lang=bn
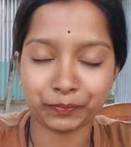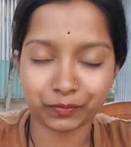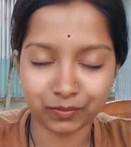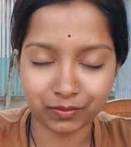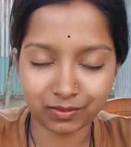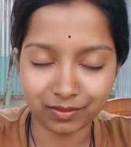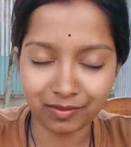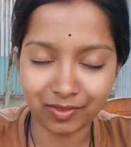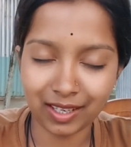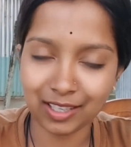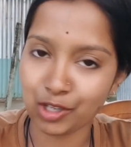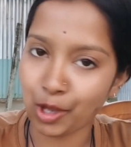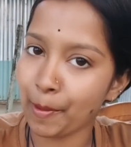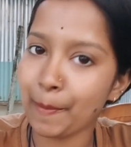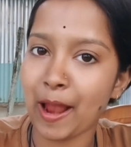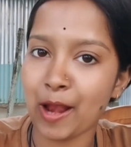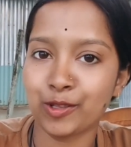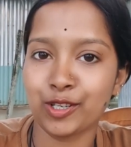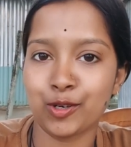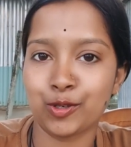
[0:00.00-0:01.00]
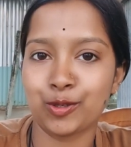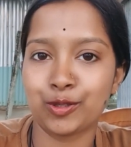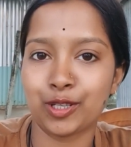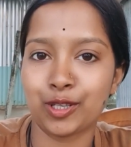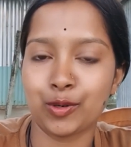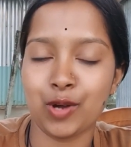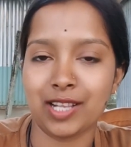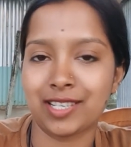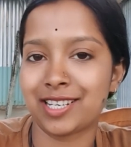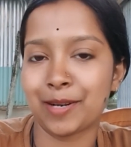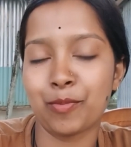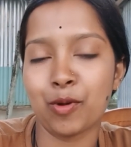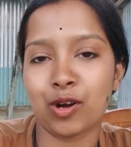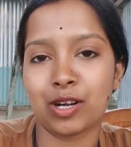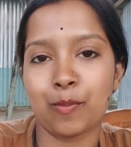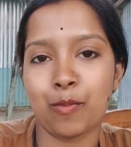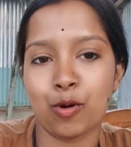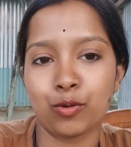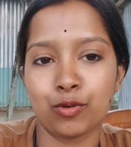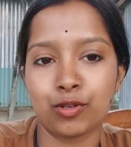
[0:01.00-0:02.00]
মনটা পুরো ভেঙে গেল
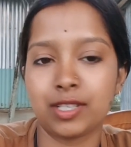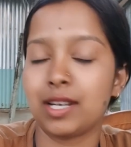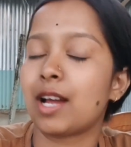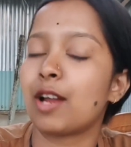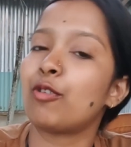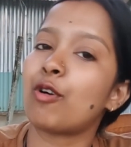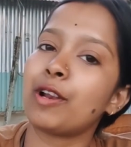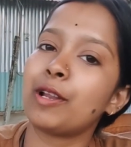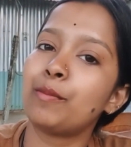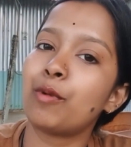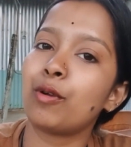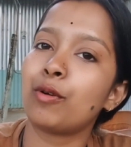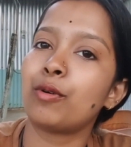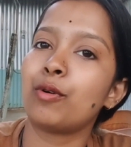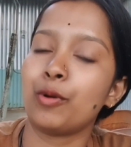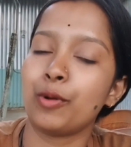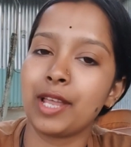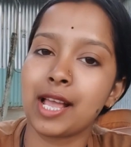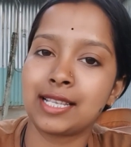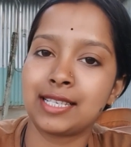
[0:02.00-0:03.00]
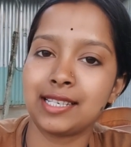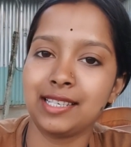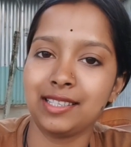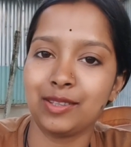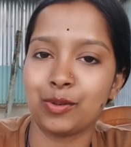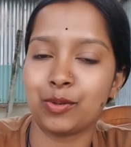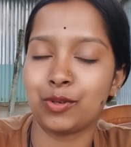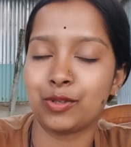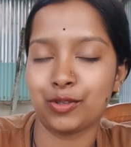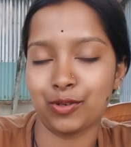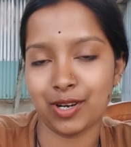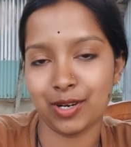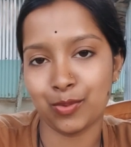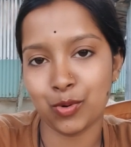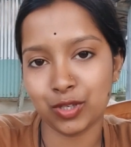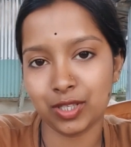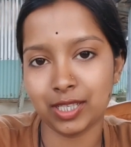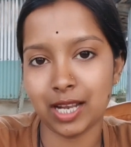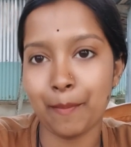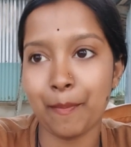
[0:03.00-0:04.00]
অনেক আশা নিয়ে ওরা গেছিলো
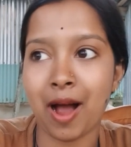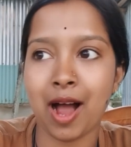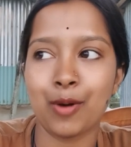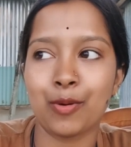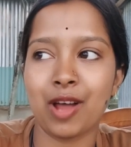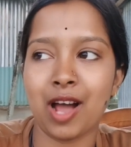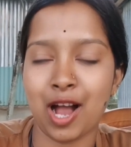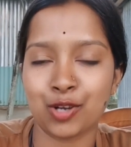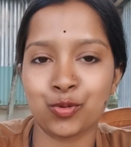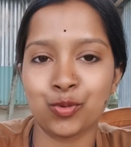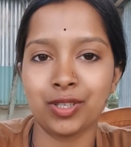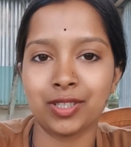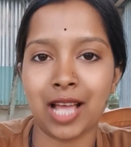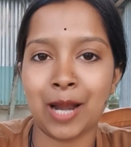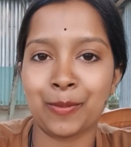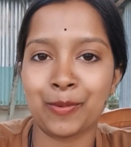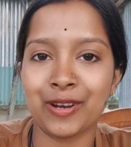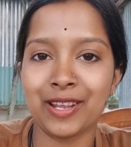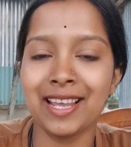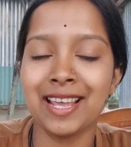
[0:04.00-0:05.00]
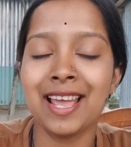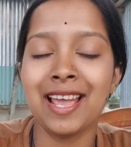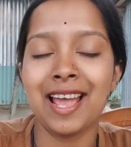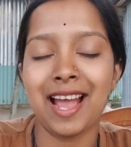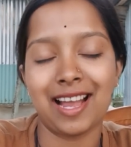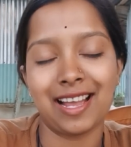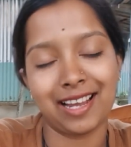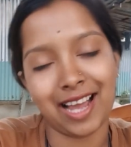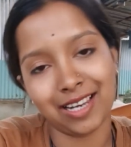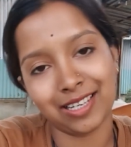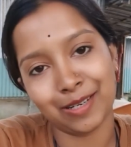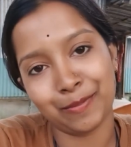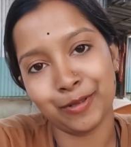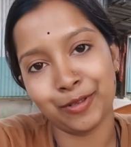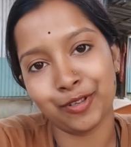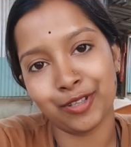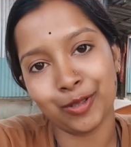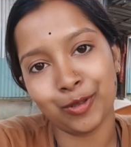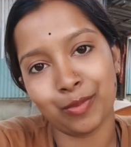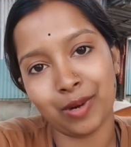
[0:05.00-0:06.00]
অনেক ভরসা নিয়ে ওরা গেছিল তো
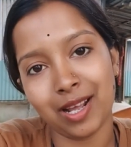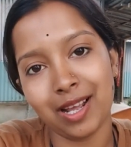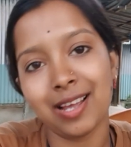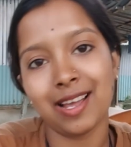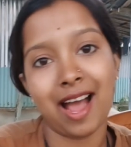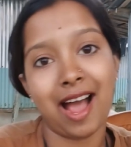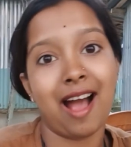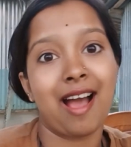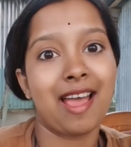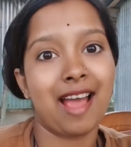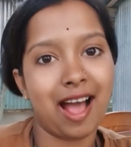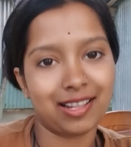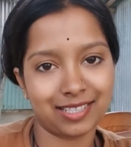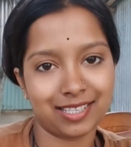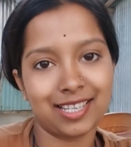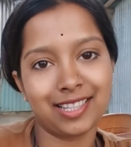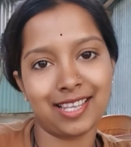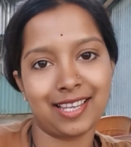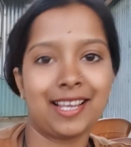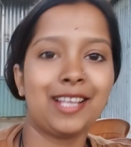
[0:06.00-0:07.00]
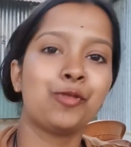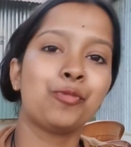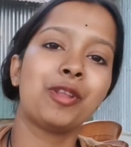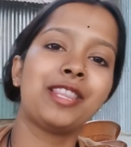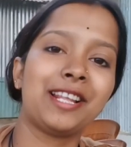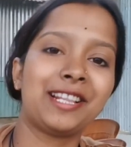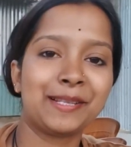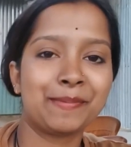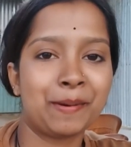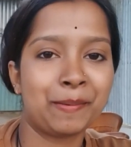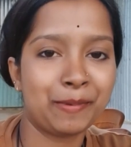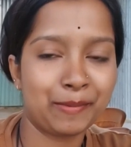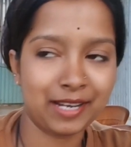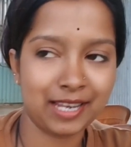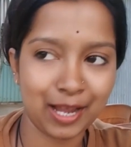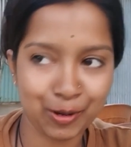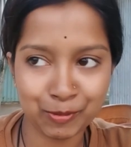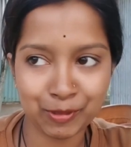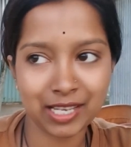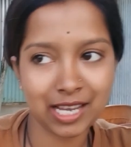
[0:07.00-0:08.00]
যাই হয় যা হয়
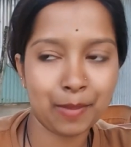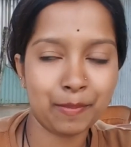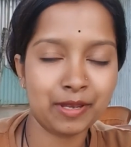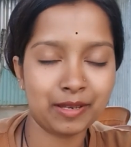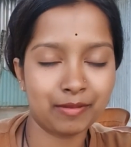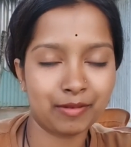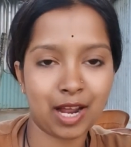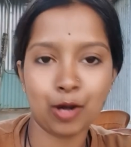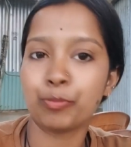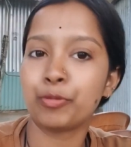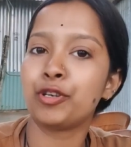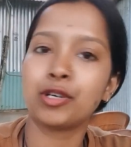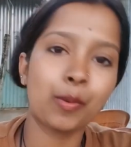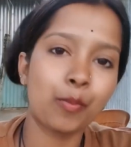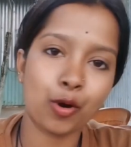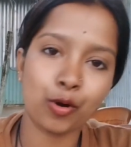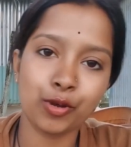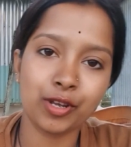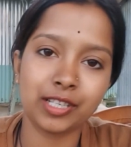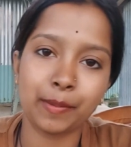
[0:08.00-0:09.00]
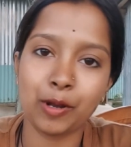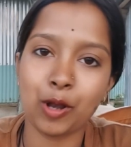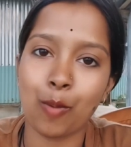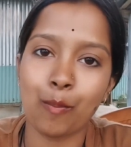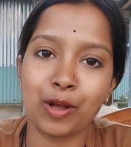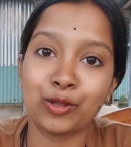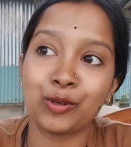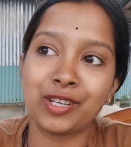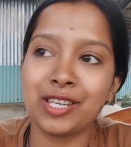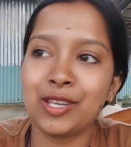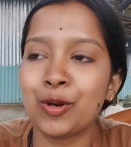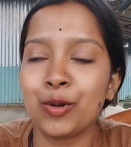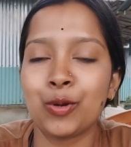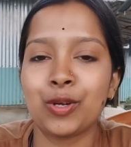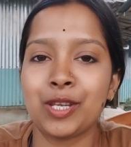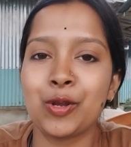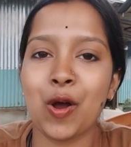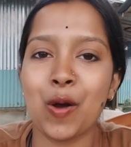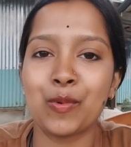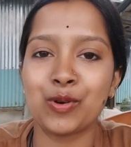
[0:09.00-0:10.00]
ভালোর জন্যই হয় বন্ধুরা এটা
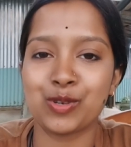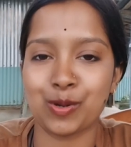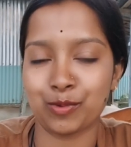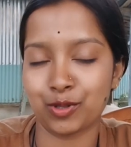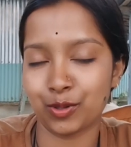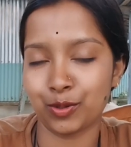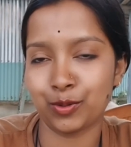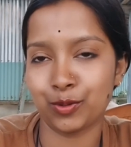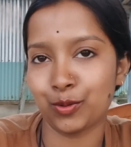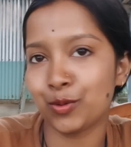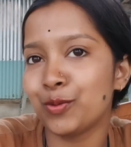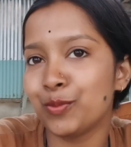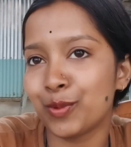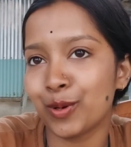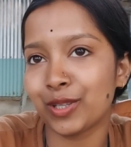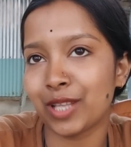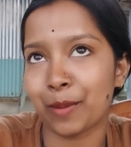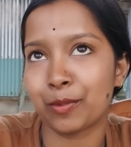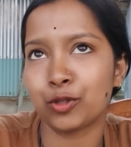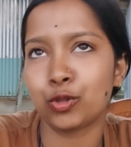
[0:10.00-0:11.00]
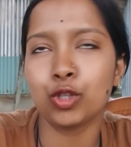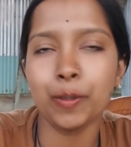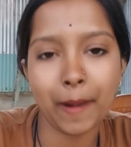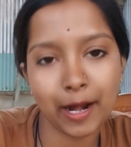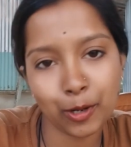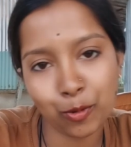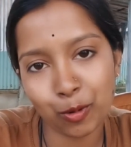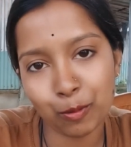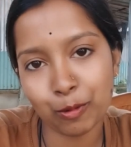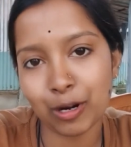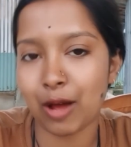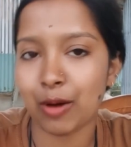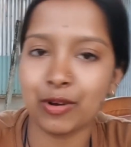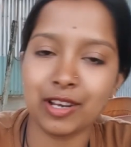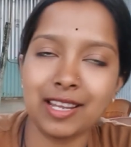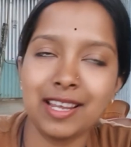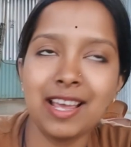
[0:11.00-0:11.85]
সবসময় আমি মাথায় রাখি যা হয় ভালোর জন্য হয়